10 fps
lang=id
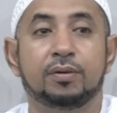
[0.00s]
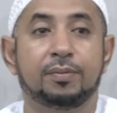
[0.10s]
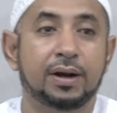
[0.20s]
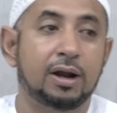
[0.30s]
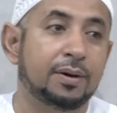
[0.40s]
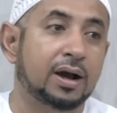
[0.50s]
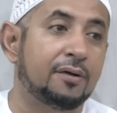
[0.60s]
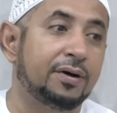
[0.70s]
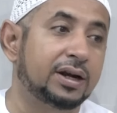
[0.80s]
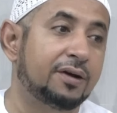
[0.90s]
kepada apa
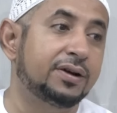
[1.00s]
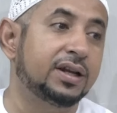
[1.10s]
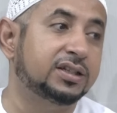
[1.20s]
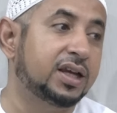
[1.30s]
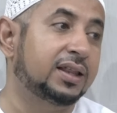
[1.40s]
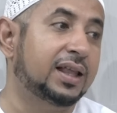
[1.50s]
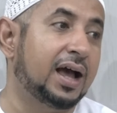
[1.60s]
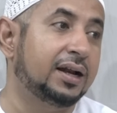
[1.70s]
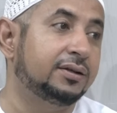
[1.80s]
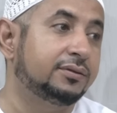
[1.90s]
kawan-kawannya
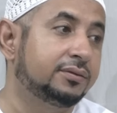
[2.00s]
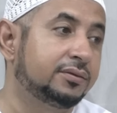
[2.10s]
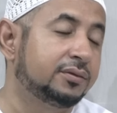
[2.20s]
setan